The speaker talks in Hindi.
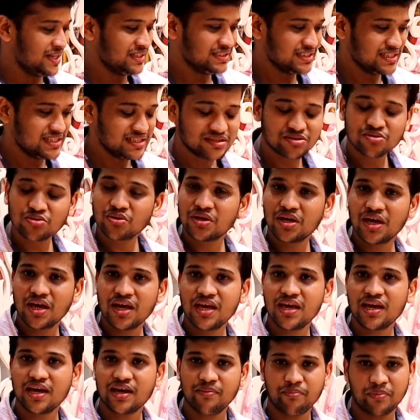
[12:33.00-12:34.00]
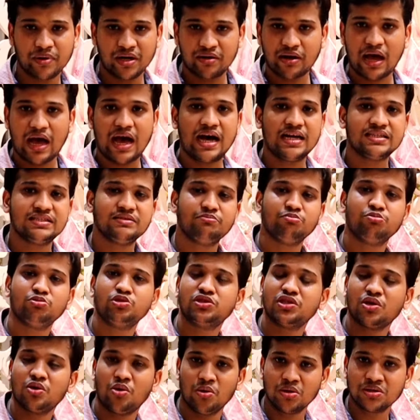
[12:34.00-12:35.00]
मेन चीज तो यही है बट आज
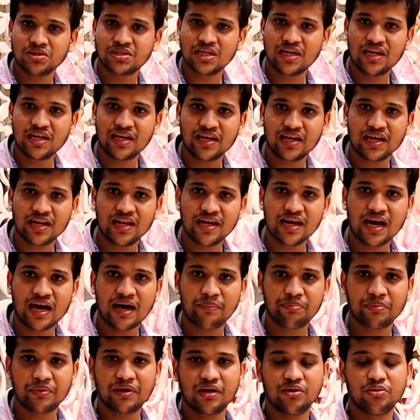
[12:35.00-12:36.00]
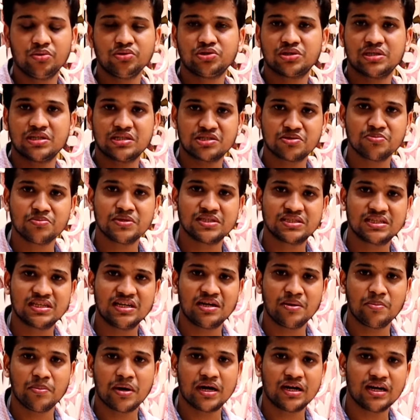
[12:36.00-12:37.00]
मुझे होलसेल सेलिंग के लिए आपके कुछ कस्टमर्स
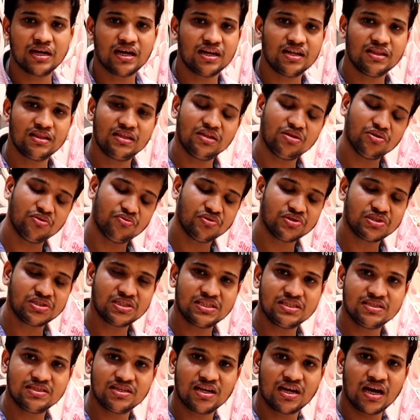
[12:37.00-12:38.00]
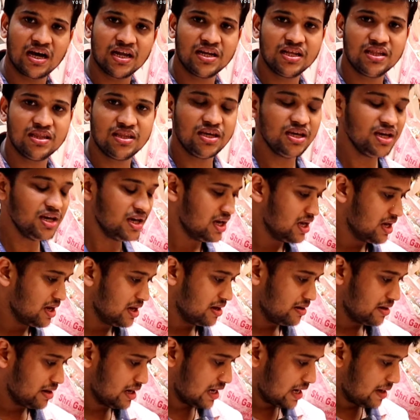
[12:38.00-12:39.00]
की डिमांड आ रही थी तो वो चीज दिखानी थी हाँ
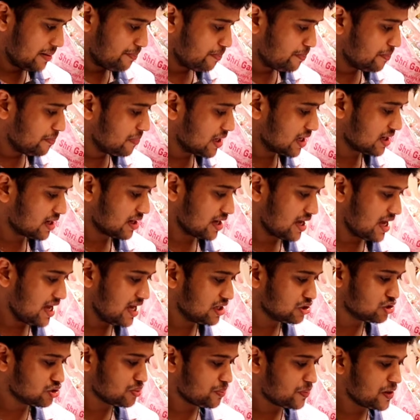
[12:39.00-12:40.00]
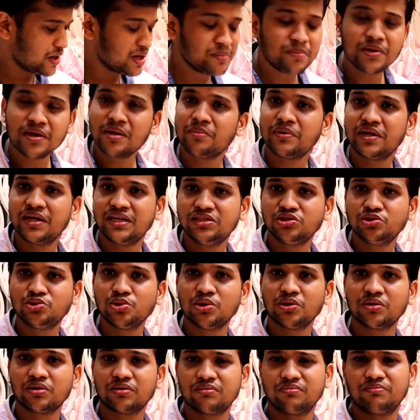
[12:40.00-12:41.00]
जी बट एक जो प्रीमियम रेंज
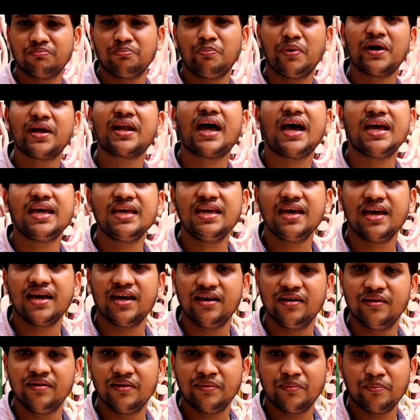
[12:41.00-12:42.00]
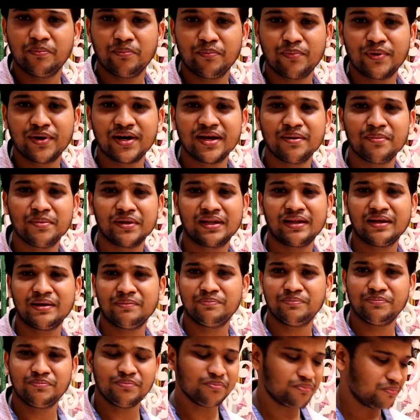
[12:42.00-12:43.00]
जो बनाई है हाँ जी बड़े
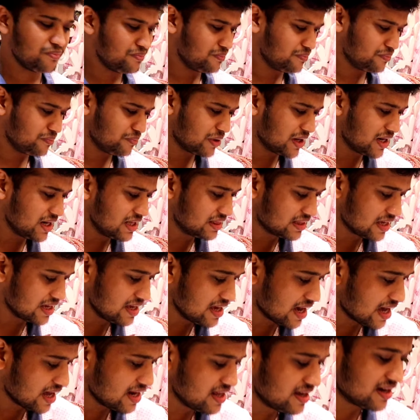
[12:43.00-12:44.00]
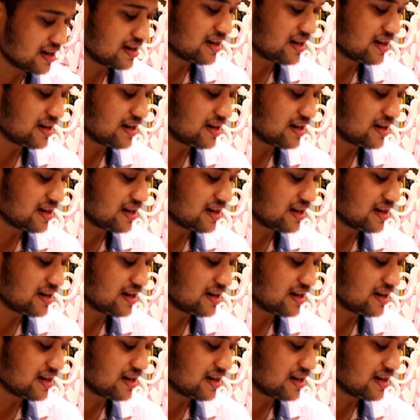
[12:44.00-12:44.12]
मतलब बड़ी तैयारी